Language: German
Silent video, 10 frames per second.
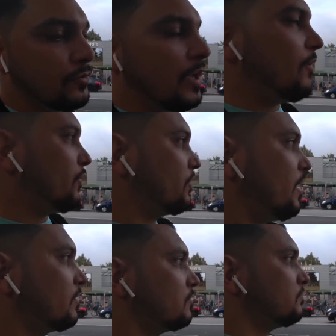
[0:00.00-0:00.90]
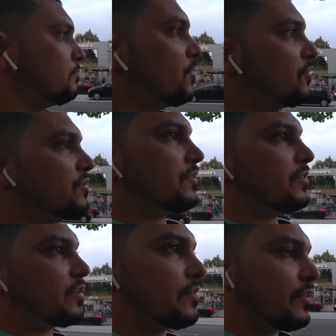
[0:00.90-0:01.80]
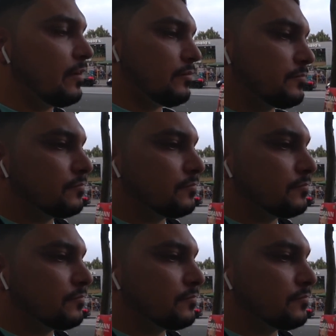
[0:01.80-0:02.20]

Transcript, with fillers: ja, was soll ich sagen? Mich interessiert das sehr.